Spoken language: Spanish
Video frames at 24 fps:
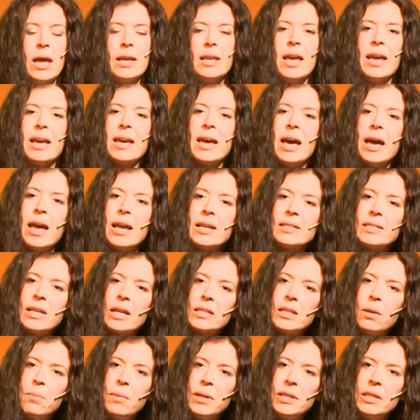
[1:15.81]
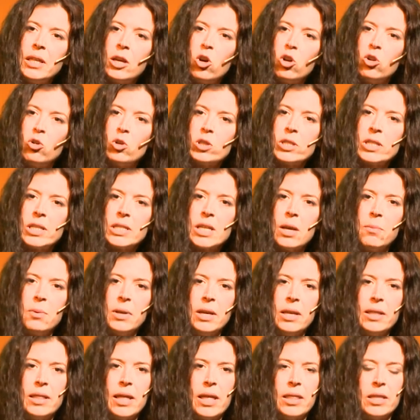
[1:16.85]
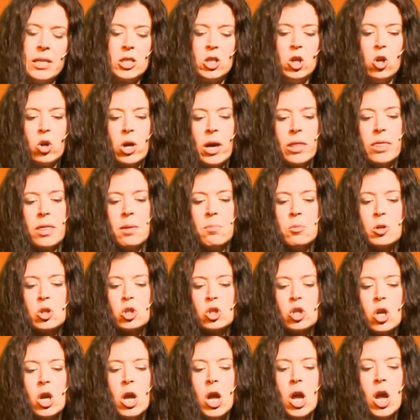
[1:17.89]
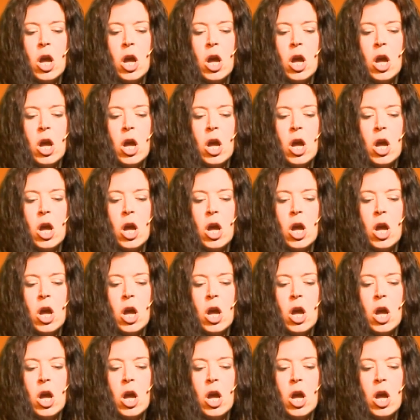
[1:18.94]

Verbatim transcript: encaja exactamente con nuestras habilidades. Lo que hacemos